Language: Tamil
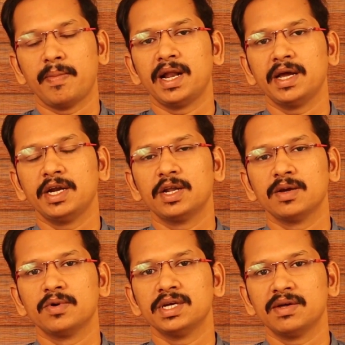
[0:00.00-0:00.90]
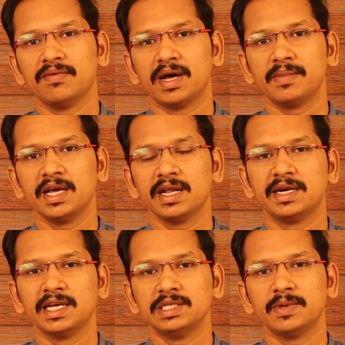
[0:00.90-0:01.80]
பழகிட்டு இருக்கும்போது இந்த வர்ம
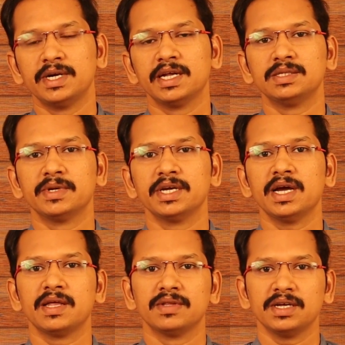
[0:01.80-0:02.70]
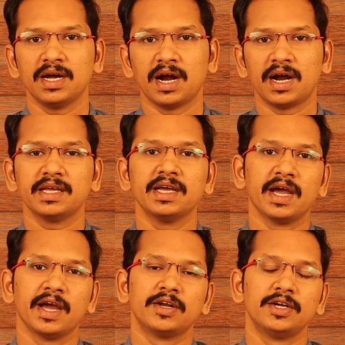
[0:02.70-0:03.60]
நிலையை டச் பண்ணி டச் பண்ணி அதை வந்து அடக்கி
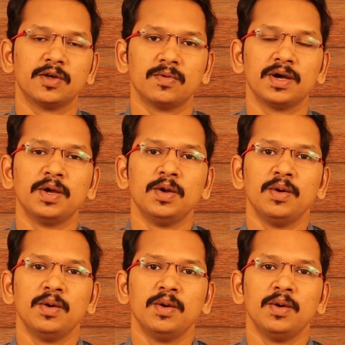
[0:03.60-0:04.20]
கையாண்டுட்டு வருவான்